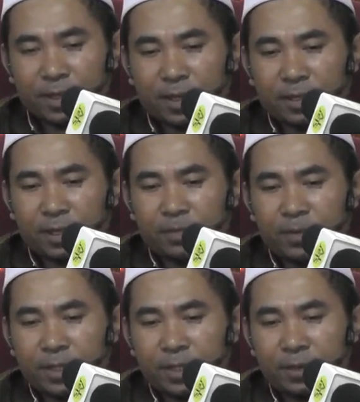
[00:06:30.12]
Kata
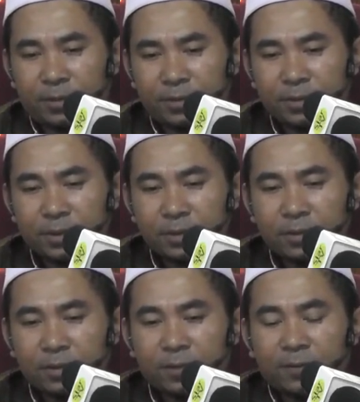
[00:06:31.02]
beliau,
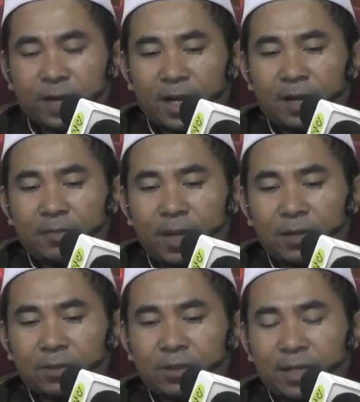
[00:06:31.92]

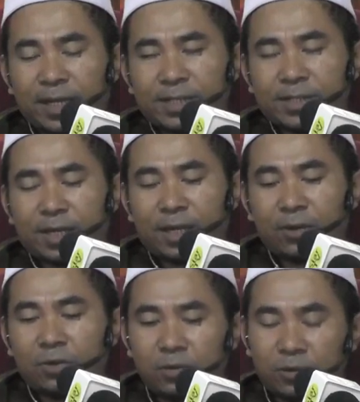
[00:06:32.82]
fa'amalun laisa
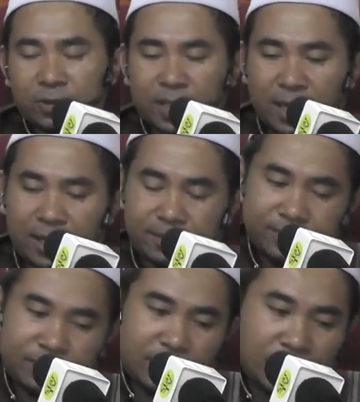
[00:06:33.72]
lahumung
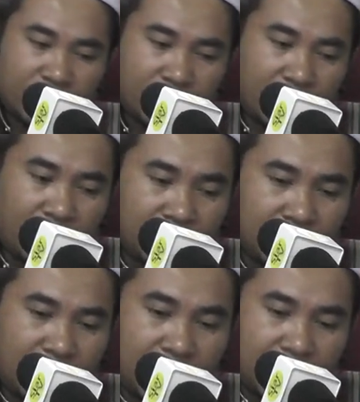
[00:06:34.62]

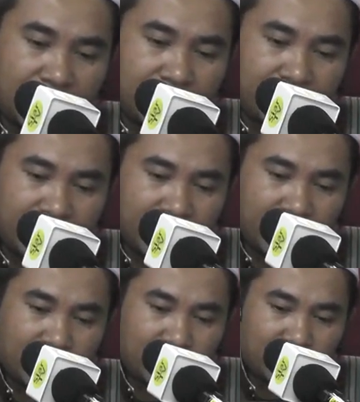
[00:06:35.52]
Allah akan
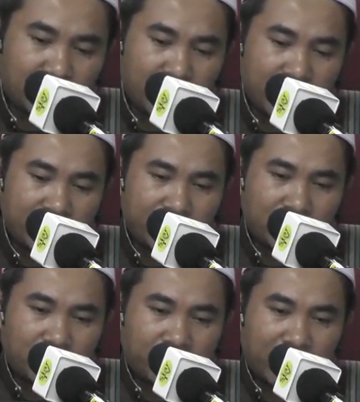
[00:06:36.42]
berikan hukuman
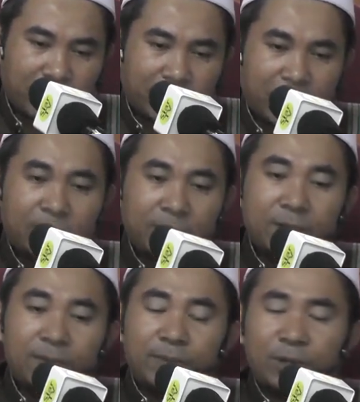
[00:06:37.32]
berupa apa?
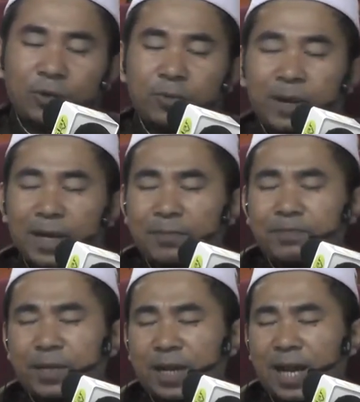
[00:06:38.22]
berupa
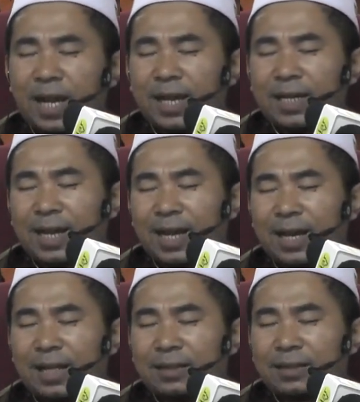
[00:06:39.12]

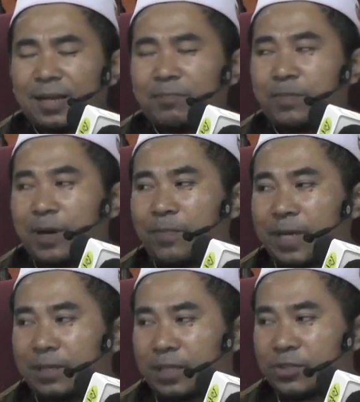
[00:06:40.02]
berangan-angan tanpa
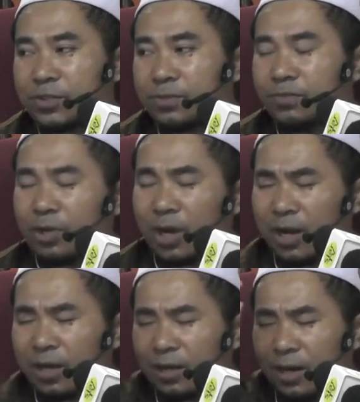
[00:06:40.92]
batas,
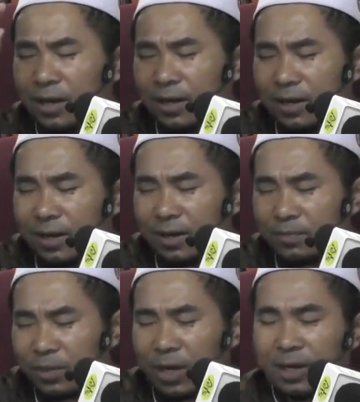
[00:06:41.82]

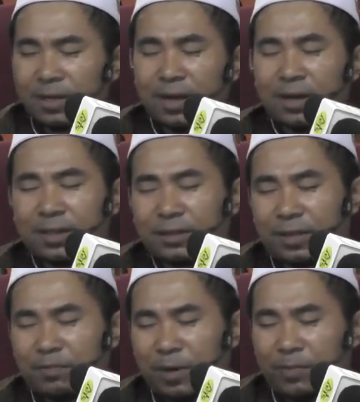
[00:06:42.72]
berangan-angan, berangan-angan
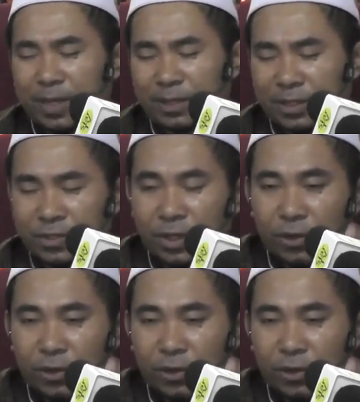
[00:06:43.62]
tanpa batas,